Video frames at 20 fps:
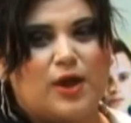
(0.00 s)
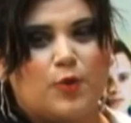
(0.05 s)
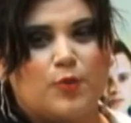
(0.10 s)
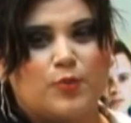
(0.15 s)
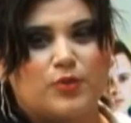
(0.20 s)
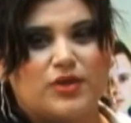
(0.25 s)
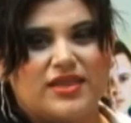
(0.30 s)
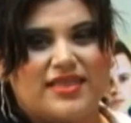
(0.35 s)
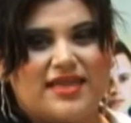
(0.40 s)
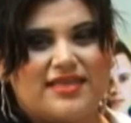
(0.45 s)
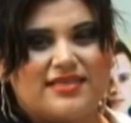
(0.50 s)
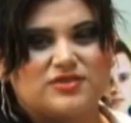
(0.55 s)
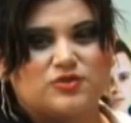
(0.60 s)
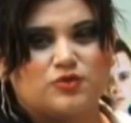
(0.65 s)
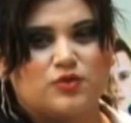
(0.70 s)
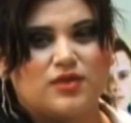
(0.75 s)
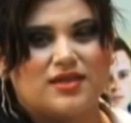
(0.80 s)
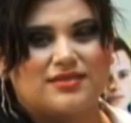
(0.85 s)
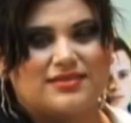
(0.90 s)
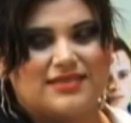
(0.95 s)
para la comunidad
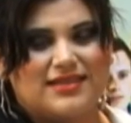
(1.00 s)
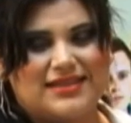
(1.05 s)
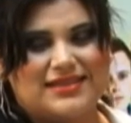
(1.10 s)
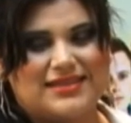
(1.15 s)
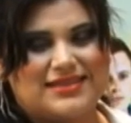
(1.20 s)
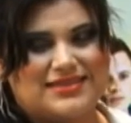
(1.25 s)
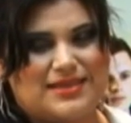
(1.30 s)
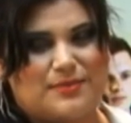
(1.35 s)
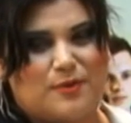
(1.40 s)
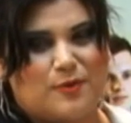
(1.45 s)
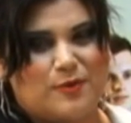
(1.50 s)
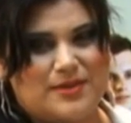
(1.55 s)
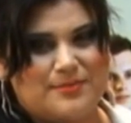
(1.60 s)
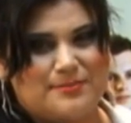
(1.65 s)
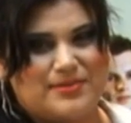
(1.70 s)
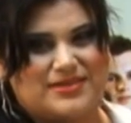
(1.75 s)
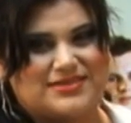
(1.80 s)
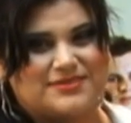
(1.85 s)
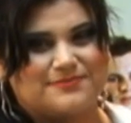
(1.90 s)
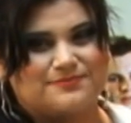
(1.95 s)
estudiantil de
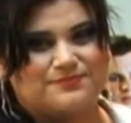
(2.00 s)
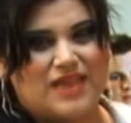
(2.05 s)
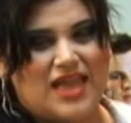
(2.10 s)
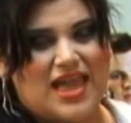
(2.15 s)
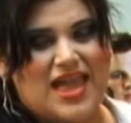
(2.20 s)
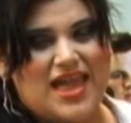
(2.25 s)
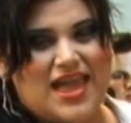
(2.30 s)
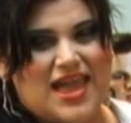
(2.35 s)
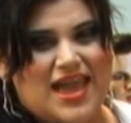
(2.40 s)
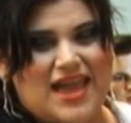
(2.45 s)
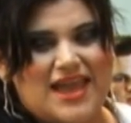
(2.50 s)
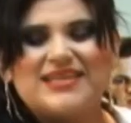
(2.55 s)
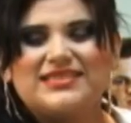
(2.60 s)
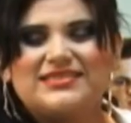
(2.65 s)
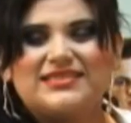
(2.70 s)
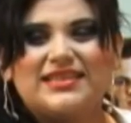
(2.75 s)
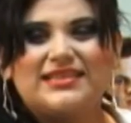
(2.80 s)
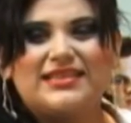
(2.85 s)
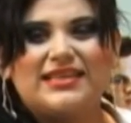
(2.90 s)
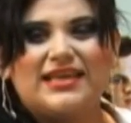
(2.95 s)
Tamaulipas. En
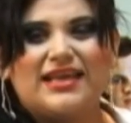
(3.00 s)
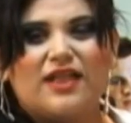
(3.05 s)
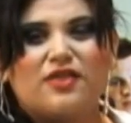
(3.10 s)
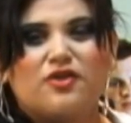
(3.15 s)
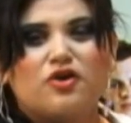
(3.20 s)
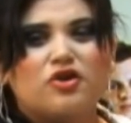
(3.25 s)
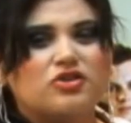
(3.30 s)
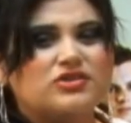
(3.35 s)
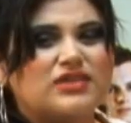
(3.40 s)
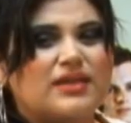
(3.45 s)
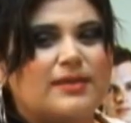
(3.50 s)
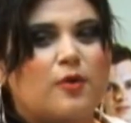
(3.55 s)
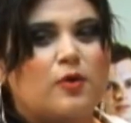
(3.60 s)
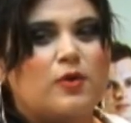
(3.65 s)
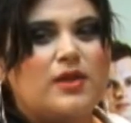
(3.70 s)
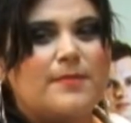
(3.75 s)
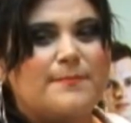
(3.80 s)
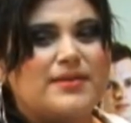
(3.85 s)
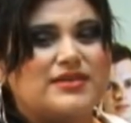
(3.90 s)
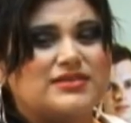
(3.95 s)
este indicador,
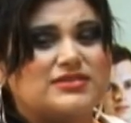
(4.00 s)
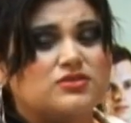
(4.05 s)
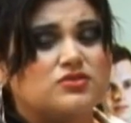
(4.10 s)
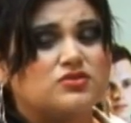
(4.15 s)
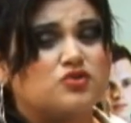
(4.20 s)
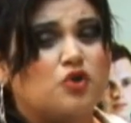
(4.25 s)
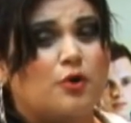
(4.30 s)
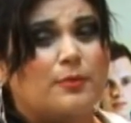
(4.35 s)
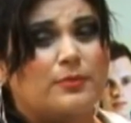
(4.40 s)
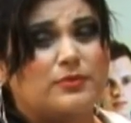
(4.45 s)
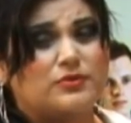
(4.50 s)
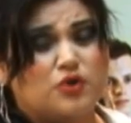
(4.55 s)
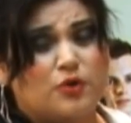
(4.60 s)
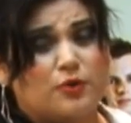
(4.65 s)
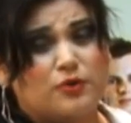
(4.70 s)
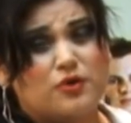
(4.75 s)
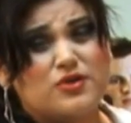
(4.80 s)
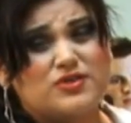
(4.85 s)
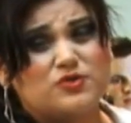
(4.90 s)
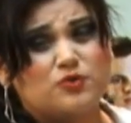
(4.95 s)
Tamaulipas
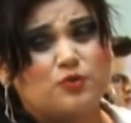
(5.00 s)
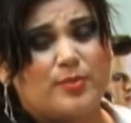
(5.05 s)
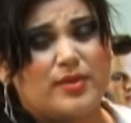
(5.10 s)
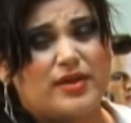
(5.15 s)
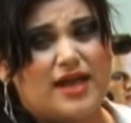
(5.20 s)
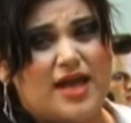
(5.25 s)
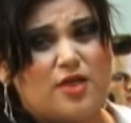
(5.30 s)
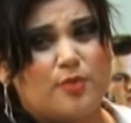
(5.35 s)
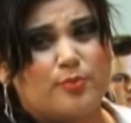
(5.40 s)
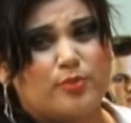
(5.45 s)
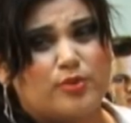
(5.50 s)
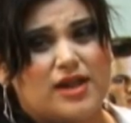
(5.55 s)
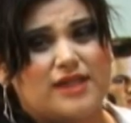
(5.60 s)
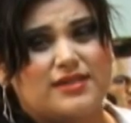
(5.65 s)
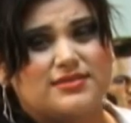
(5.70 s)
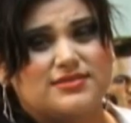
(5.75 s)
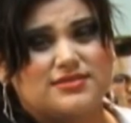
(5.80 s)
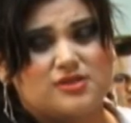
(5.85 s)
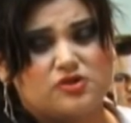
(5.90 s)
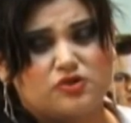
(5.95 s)
solo es superado por
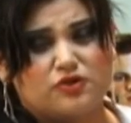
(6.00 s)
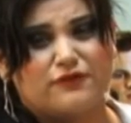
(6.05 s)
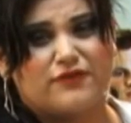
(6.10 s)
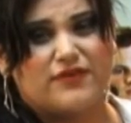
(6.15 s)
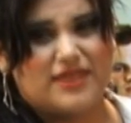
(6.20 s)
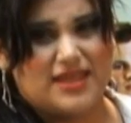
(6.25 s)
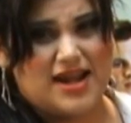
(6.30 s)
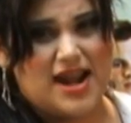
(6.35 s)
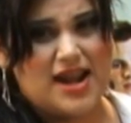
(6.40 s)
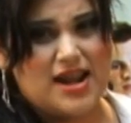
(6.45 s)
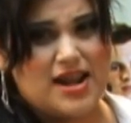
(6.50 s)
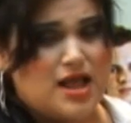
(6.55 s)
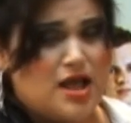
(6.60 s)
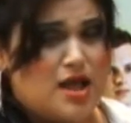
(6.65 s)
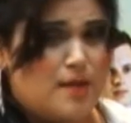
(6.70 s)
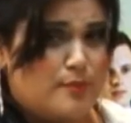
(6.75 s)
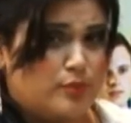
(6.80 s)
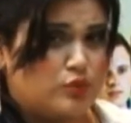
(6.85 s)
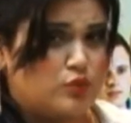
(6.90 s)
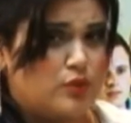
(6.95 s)
el Distrito Federal,
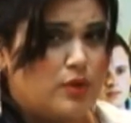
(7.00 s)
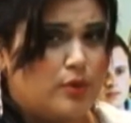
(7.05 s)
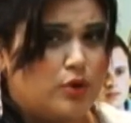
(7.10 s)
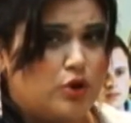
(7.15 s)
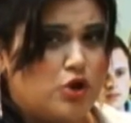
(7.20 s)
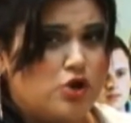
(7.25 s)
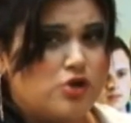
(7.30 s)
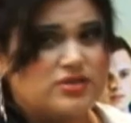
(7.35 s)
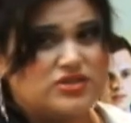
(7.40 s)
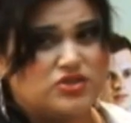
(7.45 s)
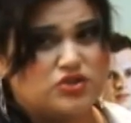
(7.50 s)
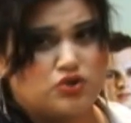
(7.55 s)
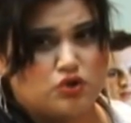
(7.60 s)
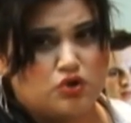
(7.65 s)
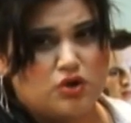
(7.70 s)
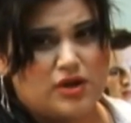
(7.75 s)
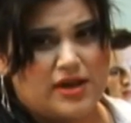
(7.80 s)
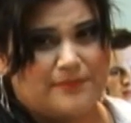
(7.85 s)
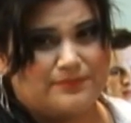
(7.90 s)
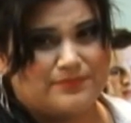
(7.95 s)
por Nuevo León y
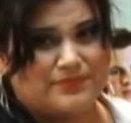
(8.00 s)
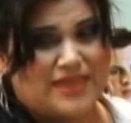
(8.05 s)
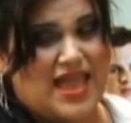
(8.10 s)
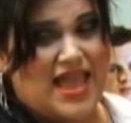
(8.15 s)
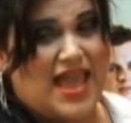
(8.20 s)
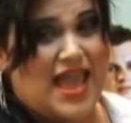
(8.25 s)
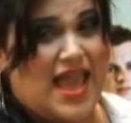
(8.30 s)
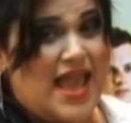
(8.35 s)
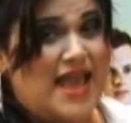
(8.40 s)
Sonora.